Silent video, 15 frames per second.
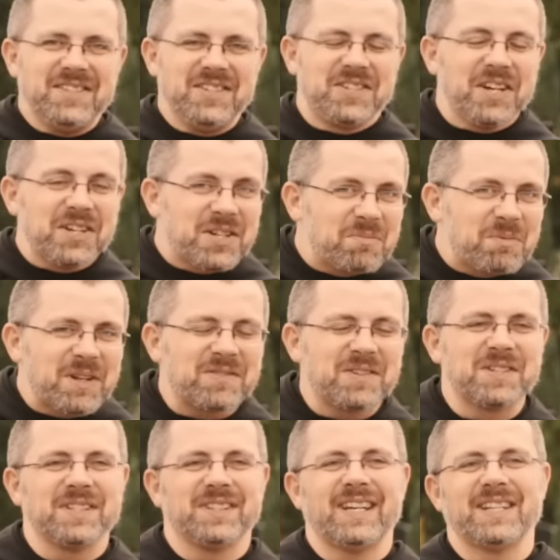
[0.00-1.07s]
Dzisiejsze
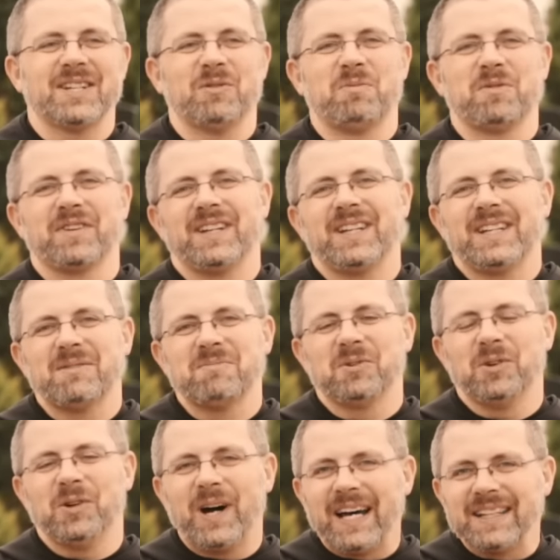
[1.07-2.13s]
pierwsze czytanie opowiada nam
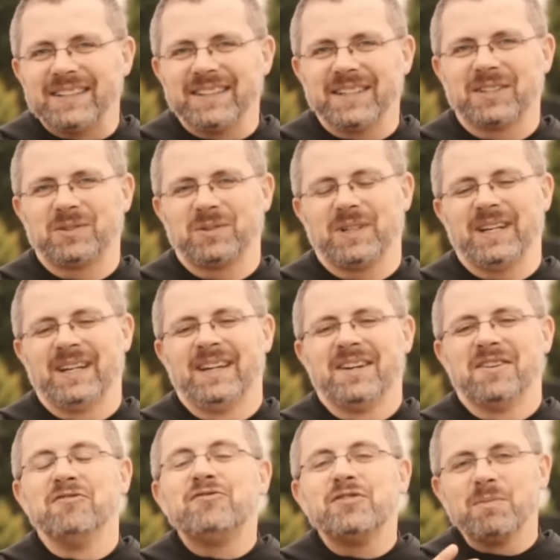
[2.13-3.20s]
o Annie, która
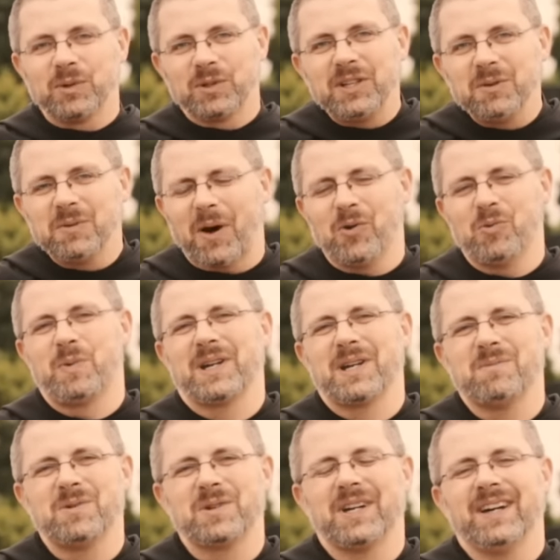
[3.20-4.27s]
wymodliła u
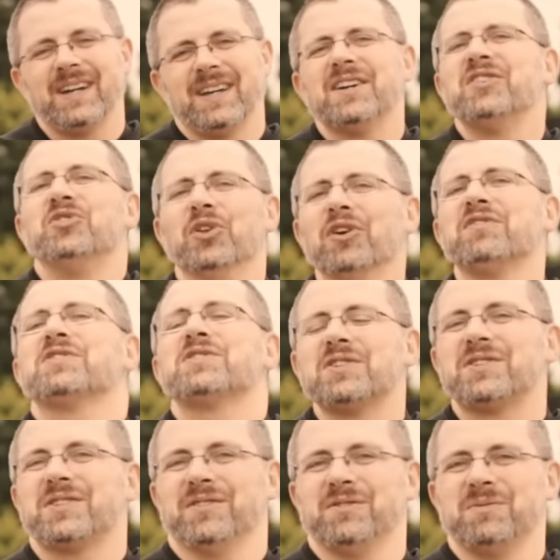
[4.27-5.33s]
Pana Boga nowe
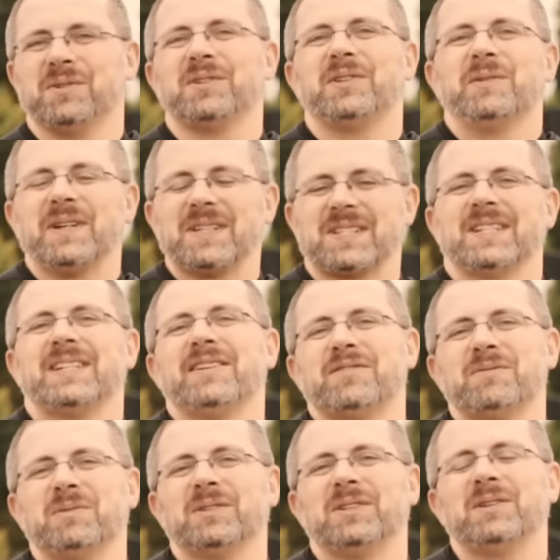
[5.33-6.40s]
życie, wymodliła syna,
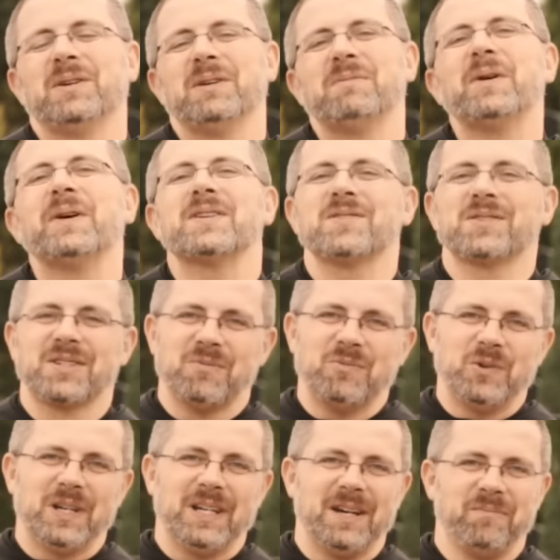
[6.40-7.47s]
wymodliła małego
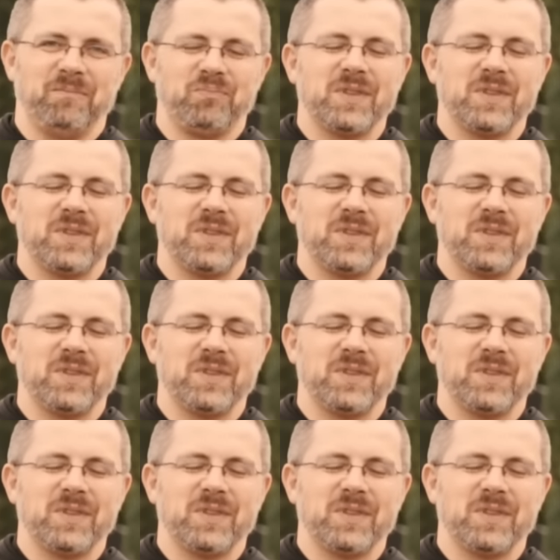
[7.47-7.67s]
Samuela.